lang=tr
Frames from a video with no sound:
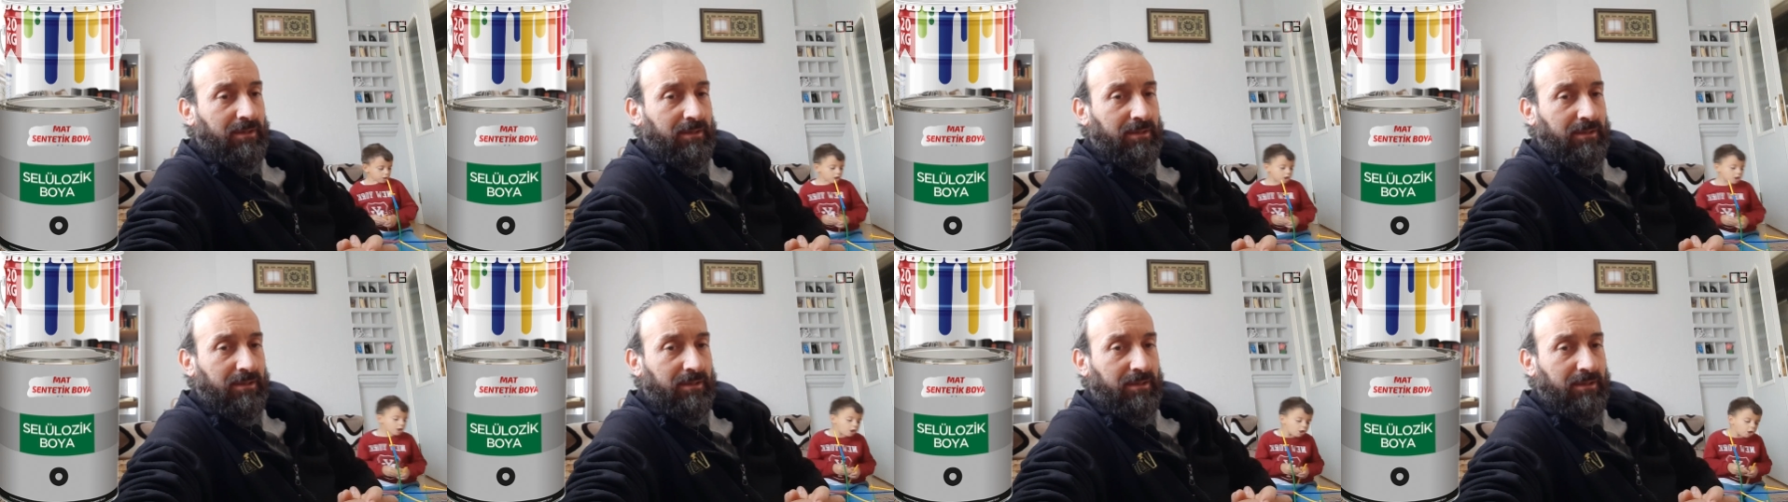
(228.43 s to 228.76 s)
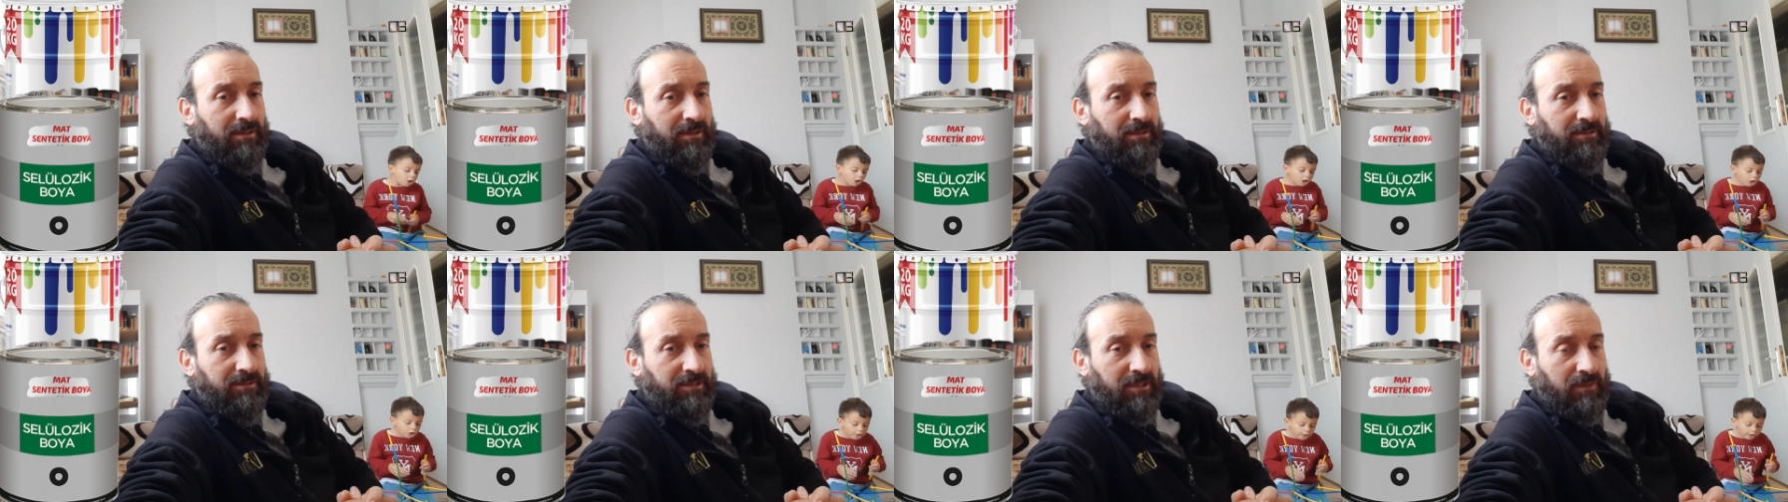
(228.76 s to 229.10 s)
E,
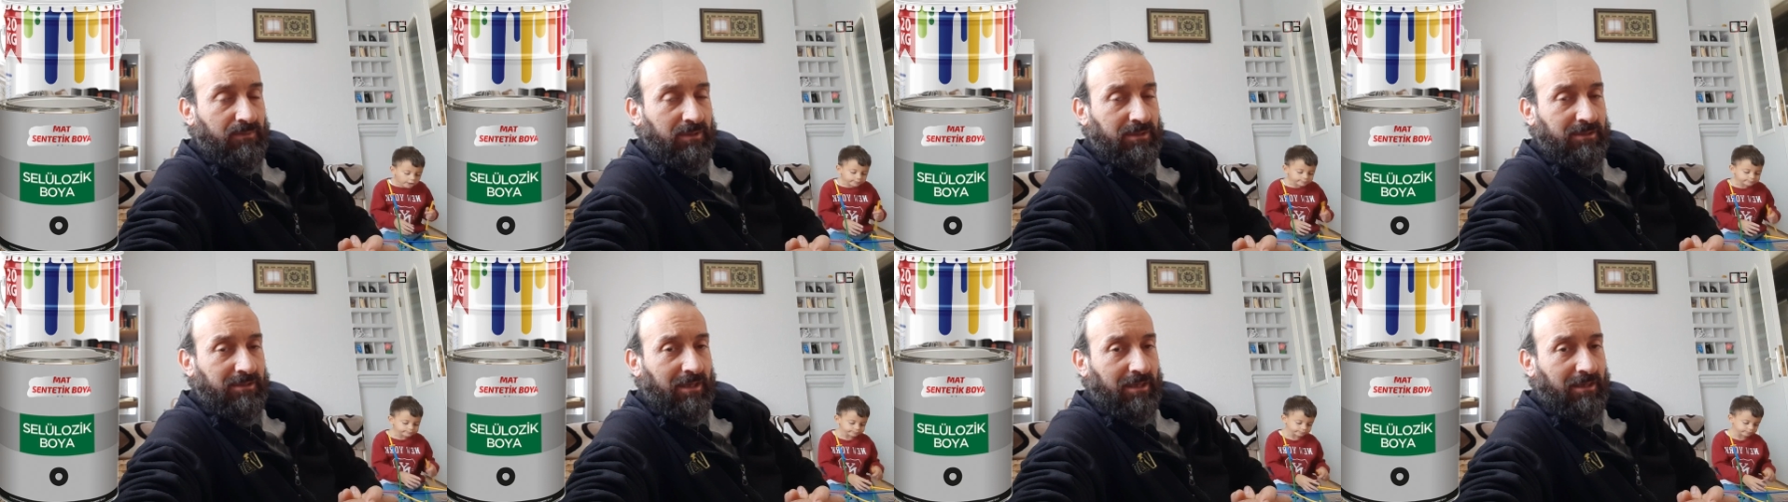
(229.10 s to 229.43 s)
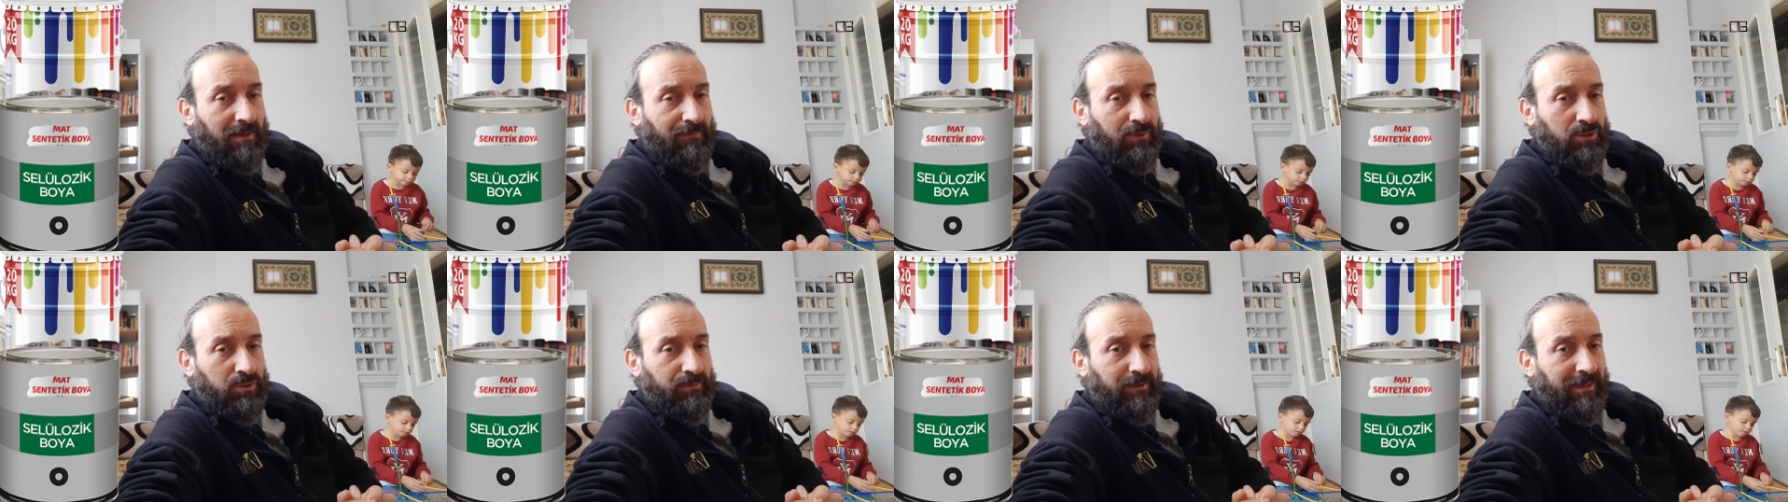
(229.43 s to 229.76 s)
zeminde
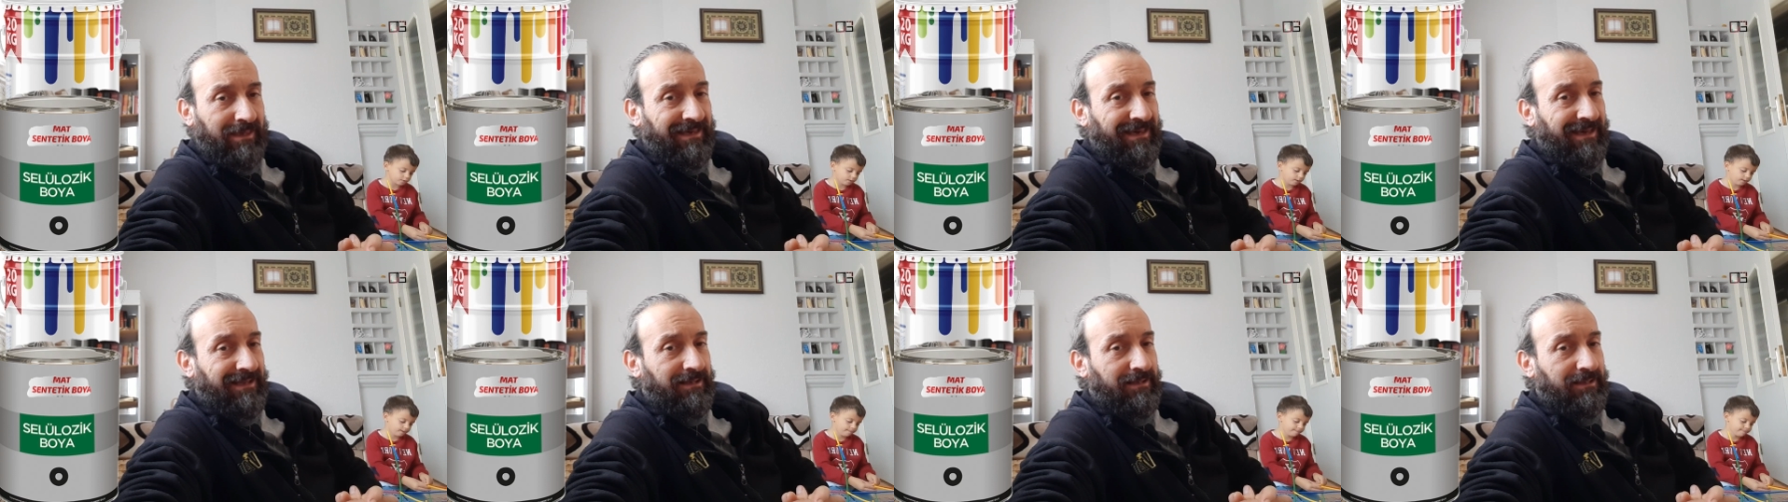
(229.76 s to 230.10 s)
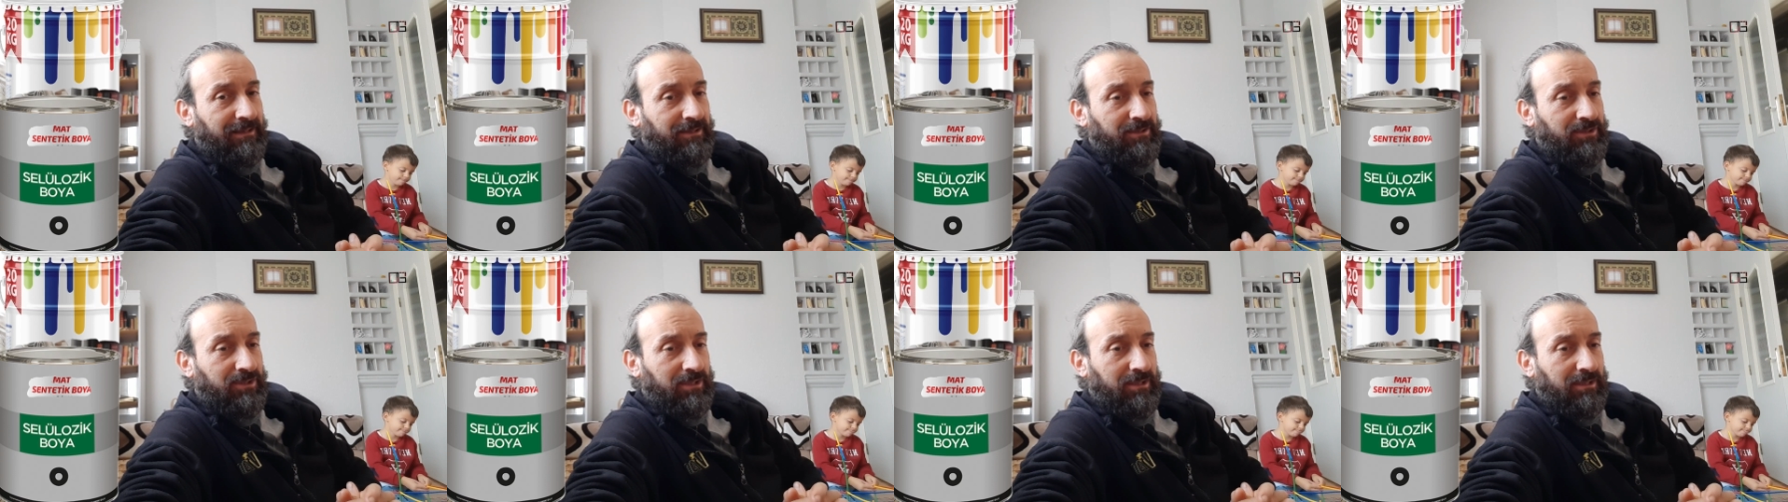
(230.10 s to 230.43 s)
yapışma
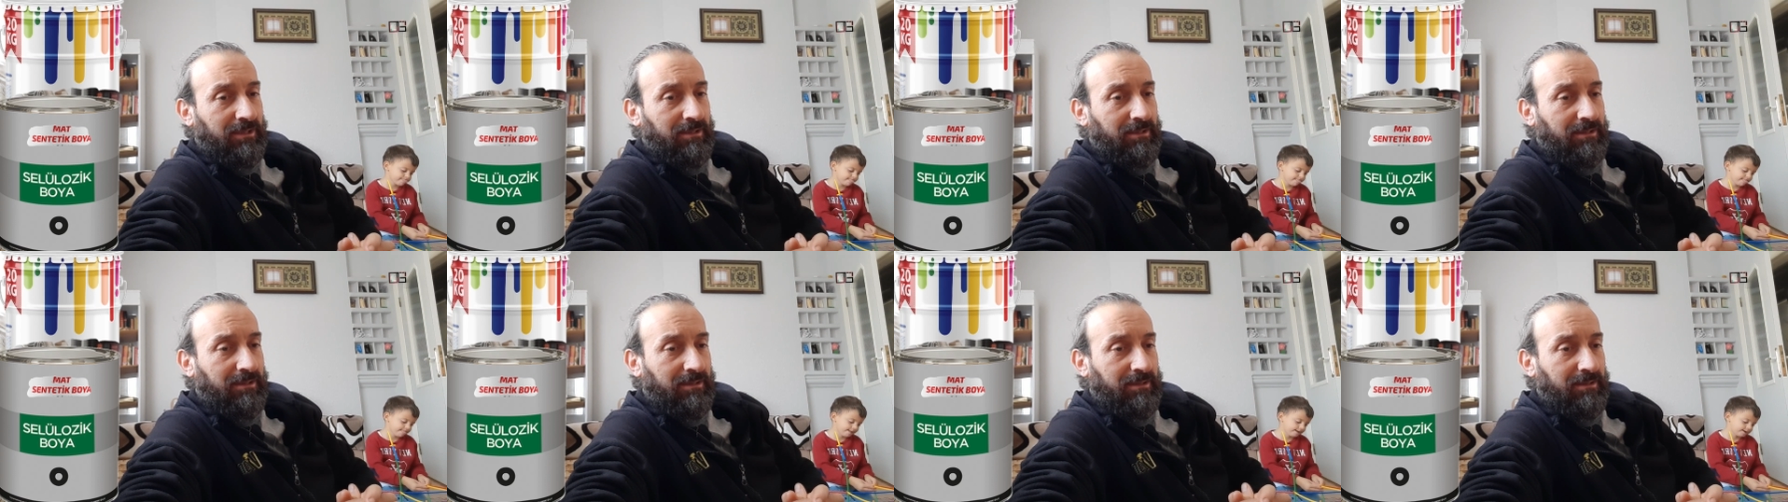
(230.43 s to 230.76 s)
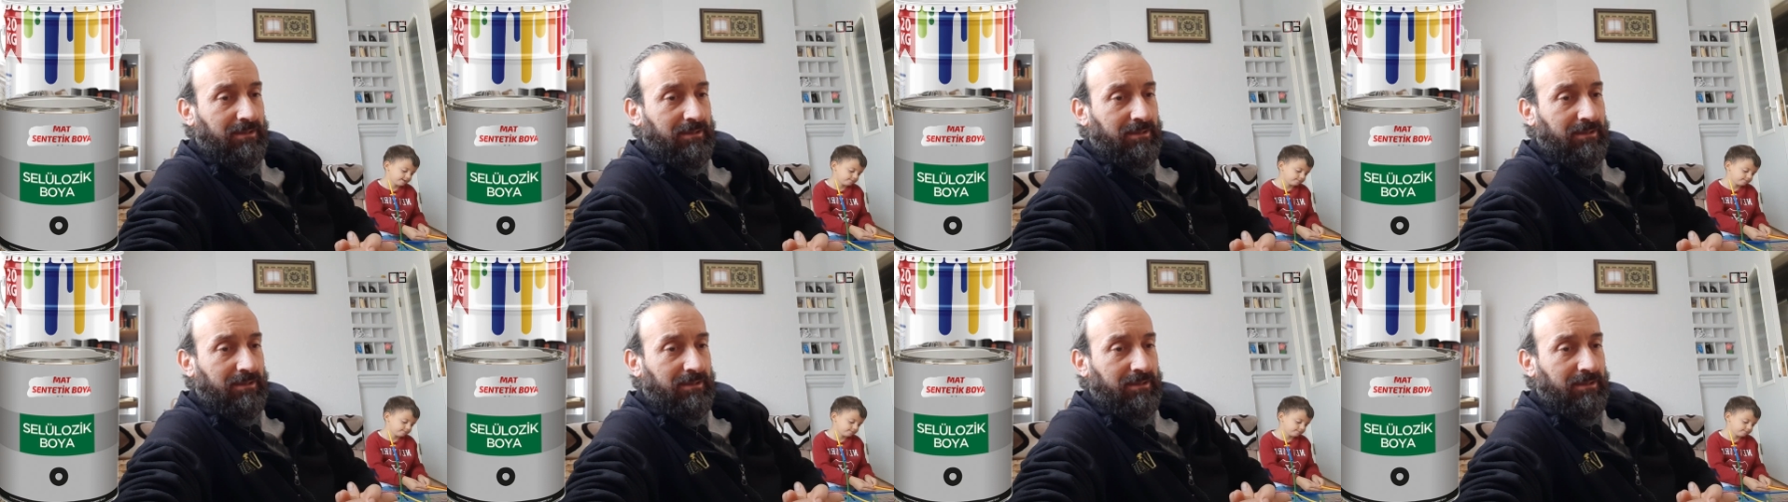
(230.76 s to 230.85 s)
engelleyici e,